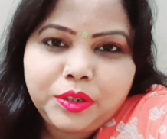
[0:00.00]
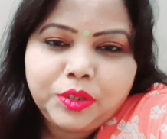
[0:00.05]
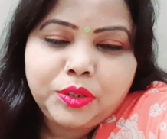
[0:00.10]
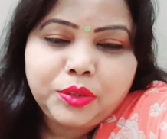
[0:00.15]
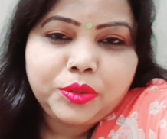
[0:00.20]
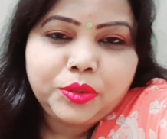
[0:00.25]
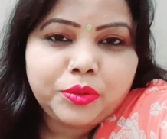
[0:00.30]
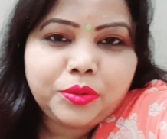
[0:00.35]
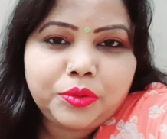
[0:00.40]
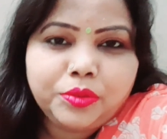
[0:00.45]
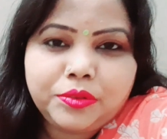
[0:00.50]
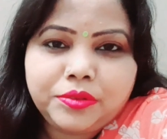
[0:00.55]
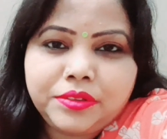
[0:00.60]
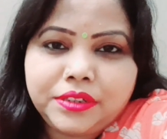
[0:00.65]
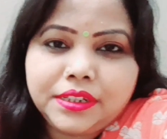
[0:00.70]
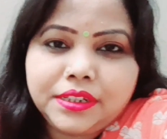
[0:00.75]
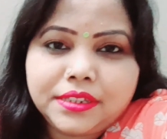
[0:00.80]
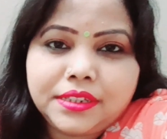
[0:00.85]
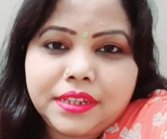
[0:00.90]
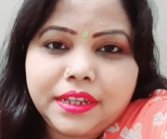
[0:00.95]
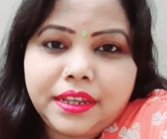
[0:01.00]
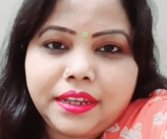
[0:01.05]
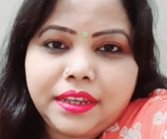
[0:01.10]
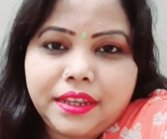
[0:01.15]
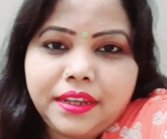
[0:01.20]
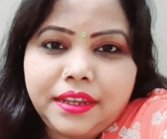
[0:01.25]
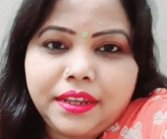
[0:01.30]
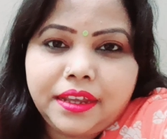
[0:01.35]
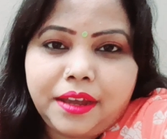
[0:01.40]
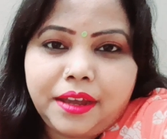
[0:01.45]
तो जैसे
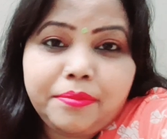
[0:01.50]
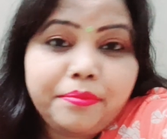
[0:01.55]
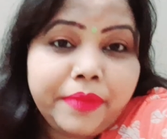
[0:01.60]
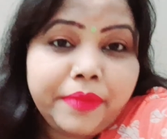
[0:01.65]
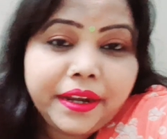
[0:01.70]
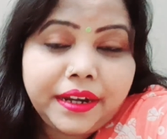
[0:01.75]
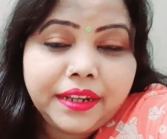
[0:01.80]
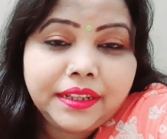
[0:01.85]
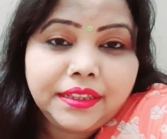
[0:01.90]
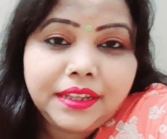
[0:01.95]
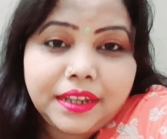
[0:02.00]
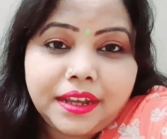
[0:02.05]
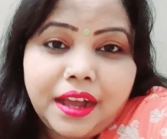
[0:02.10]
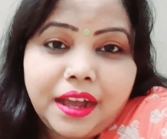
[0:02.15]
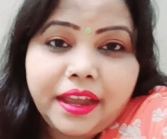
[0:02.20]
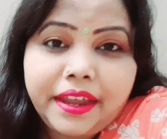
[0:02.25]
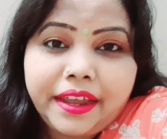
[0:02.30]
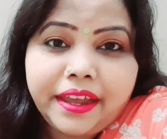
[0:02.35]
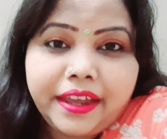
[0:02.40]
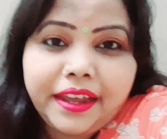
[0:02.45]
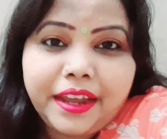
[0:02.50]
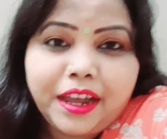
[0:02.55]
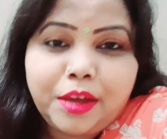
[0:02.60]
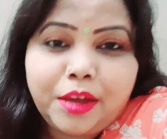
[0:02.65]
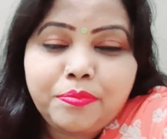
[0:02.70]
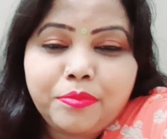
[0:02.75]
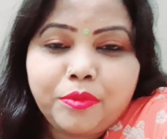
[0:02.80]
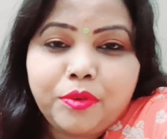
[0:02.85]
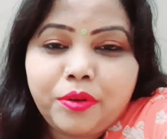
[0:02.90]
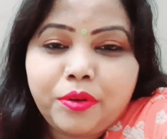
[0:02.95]
कि अब मैंने दिखाया है
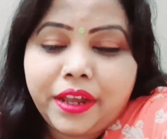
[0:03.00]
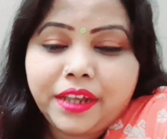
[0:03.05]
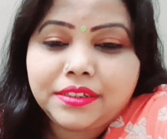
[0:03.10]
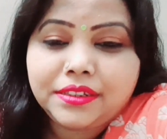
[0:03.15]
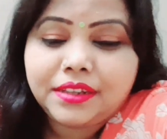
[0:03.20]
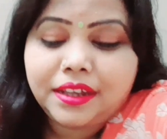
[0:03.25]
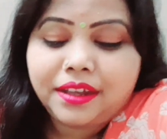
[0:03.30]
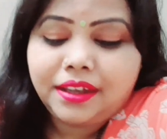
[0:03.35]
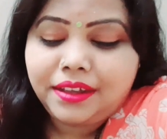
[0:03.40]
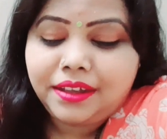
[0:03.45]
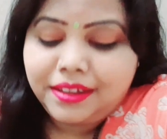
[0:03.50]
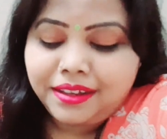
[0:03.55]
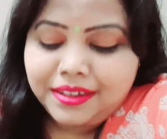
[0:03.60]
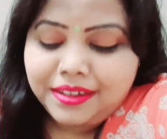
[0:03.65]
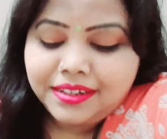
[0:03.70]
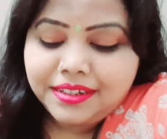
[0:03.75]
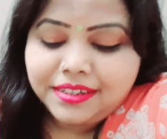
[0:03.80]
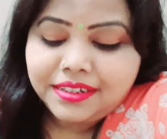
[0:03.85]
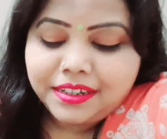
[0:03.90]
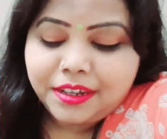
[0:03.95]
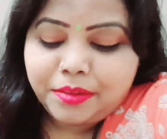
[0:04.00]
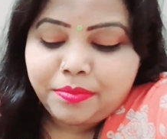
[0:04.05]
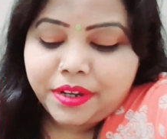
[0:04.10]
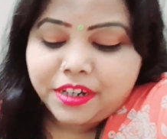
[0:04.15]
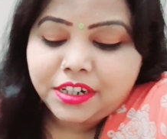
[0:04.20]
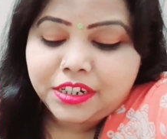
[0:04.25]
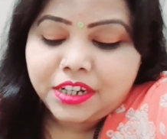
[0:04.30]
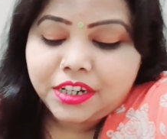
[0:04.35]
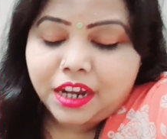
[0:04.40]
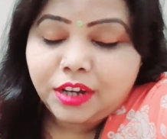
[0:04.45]
आपको ऐसा हमारा
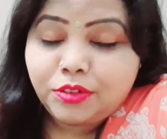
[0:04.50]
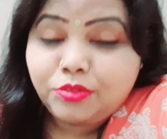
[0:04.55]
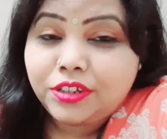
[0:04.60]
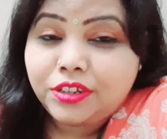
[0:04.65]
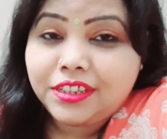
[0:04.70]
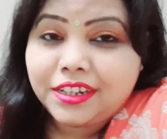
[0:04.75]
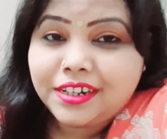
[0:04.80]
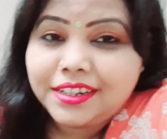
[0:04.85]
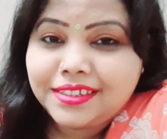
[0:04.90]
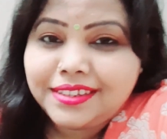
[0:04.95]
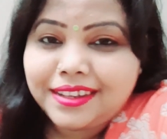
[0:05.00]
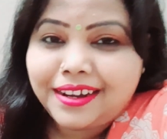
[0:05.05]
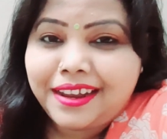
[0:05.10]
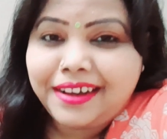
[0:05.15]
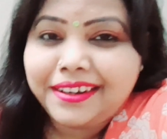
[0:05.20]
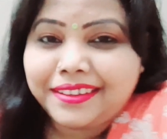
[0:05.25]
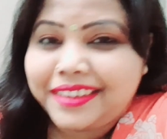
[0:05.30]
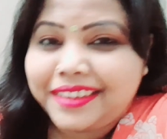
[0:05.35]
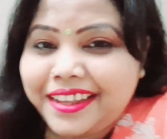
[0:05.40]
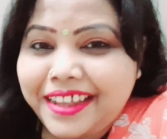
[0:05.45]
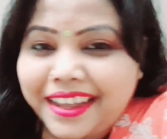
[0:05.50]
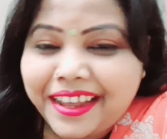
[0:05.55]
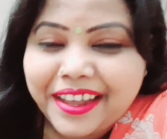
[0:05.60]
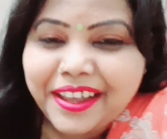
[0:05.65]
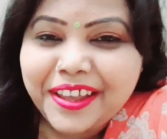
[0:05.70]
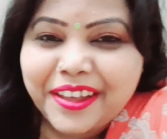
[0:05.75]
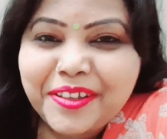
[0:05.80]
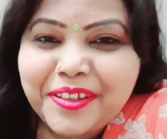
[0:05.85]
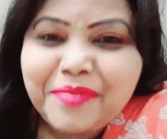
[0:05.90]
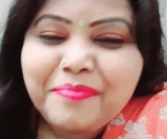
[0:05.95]
शानू कितना शरारती है
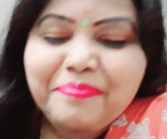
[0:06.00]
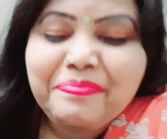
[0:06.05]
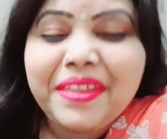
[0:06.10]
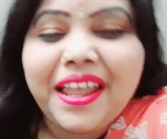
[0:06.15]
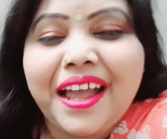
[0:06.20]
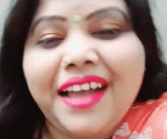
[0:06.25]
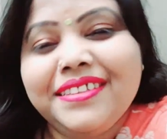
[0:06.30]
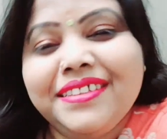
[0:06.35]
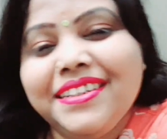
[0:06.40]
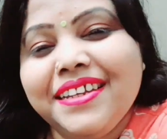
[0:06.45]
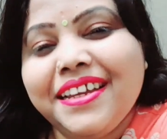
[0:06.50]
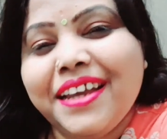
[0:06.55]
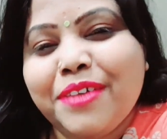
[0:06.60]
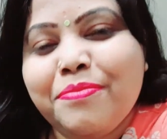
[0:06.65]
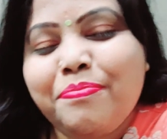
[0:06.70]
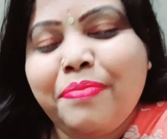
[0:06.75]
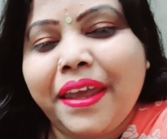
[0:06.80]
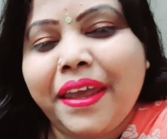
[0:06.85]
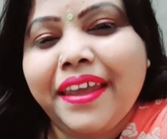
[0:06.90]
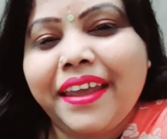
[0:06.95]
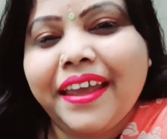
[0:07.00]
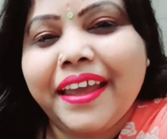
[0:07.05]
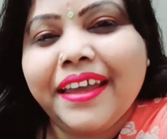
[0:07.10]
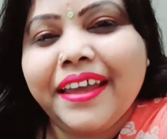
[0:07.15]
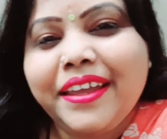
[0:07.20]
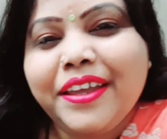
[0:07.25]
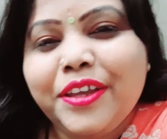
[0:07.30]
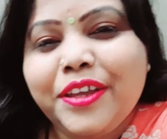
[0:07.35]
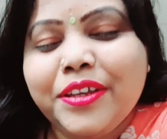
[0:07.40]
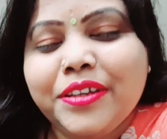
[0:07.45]
आधी घर पे ही है
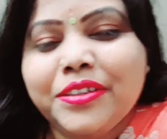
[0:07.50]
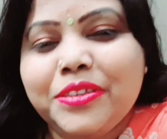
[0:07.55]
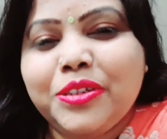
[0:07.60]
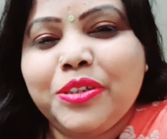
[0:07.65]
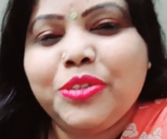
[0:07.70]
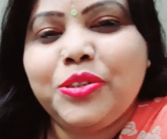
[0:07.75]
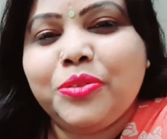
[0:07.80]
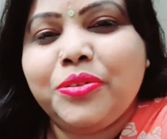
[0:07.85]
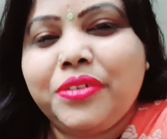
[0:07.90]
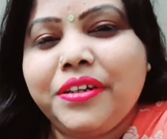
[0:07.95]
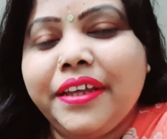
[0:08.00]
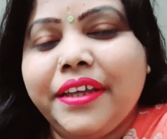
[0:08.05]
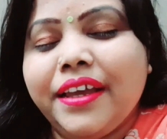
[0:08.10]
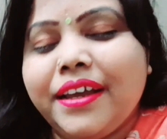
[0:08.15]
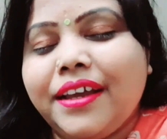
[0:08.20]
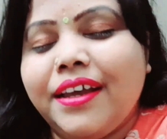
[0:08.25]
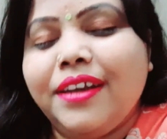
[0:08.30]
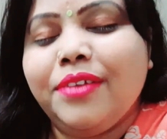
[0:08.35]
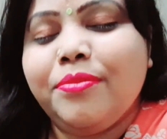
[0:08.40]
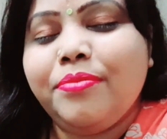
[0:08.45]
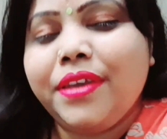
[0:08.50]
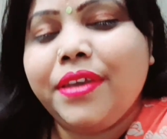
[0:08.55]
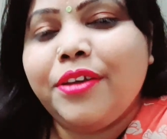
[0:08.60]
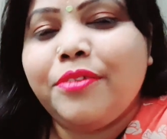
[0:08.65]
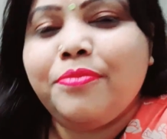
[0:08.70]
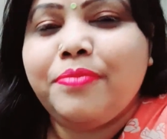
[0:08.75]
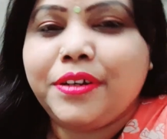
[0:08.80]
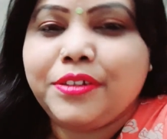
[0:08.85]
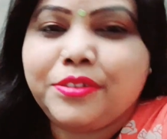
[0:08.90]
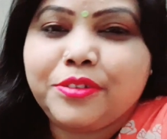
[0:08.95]
इसकी छुट्टी है कल भी और
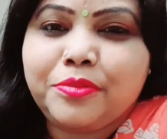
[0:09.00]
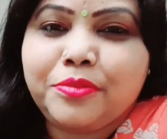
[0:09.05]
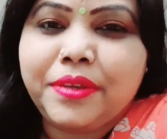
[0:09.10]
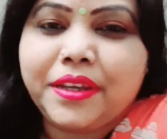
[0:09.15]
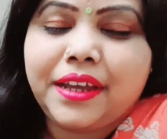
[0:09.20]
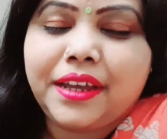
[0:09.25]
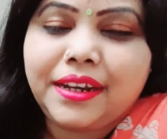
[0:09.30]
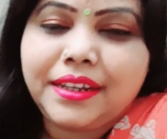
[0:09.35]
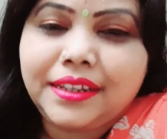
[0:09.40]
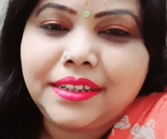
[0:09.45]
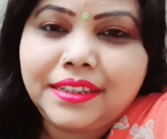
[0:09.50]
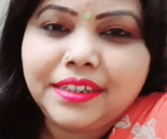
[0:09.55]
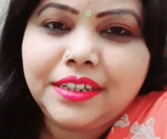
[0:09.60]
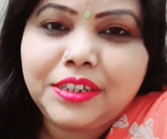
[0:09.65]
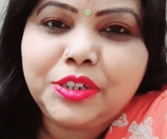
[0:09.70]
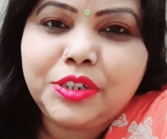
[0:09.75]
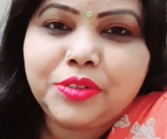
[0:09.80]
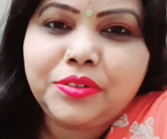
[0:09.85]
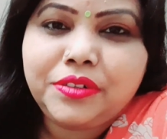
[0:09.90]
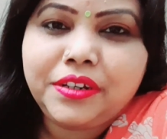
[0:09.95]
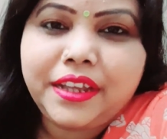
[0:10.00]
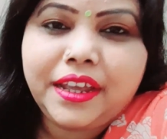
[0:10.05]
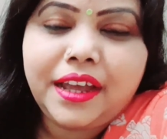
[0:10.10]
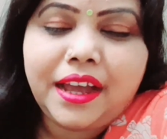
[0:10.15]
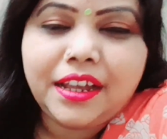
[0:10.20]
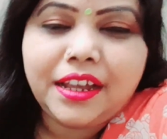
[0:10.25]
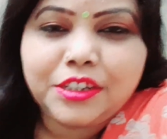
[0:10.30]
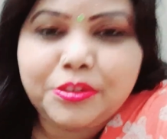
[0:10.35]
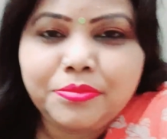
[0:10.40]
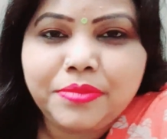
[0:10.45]
परसों भी कल ईद की छुट्टी है
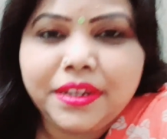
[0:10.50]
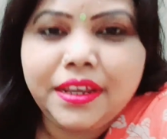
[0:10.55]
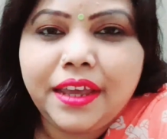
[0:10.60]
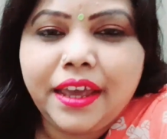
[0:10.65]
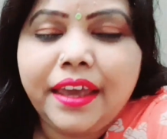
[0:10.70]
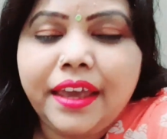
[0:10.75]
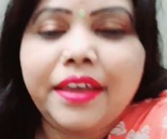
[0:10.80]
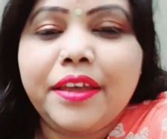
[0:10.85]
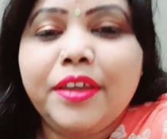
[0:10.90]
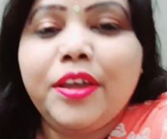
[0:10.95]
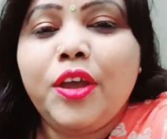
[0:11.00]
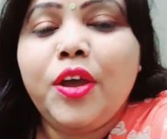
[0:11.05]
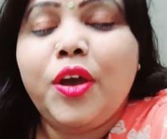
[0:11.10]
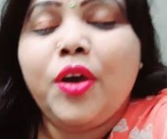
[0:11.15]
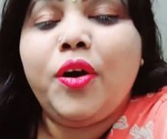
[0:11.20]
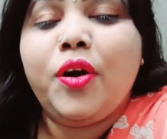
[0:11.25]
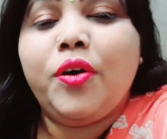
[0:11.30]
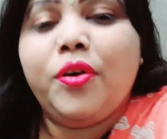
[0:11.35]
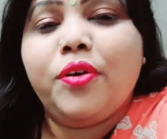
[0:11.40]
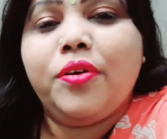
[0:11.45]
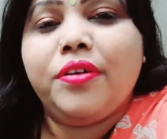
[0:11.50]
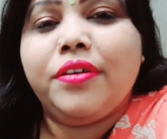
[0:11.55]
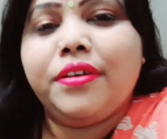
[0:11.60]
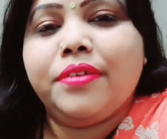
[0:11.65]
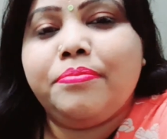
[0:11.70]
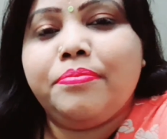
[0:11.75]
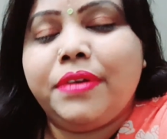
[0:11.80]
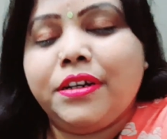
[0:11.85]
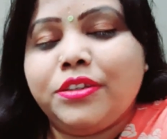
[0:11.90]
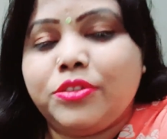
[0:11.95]
आज भी है और
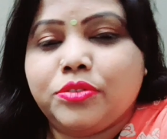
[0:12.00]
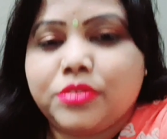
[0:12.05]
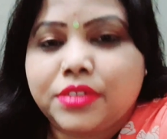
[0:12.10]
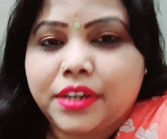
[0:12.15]
परसों